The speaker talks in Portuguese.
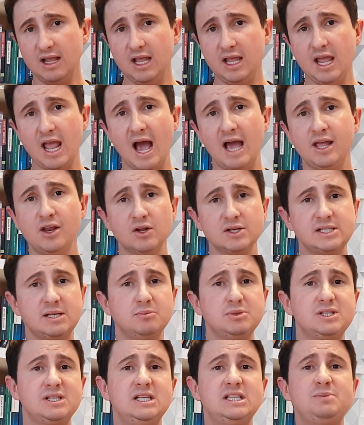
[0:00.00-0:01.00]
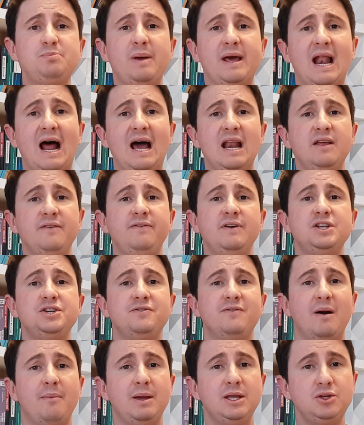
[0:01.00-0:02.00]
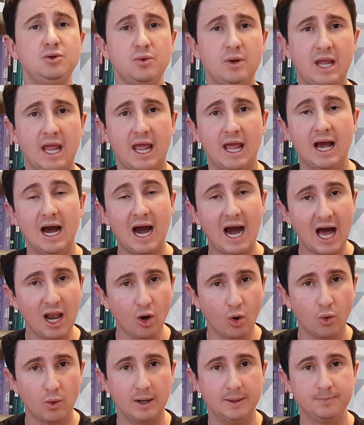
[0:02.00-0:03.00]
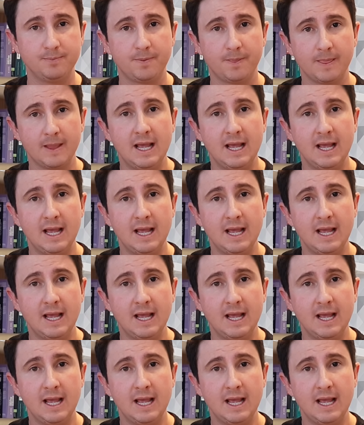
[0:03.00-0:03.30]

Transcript: E aí nós temos que esperar efetivamente o quê? A LOA.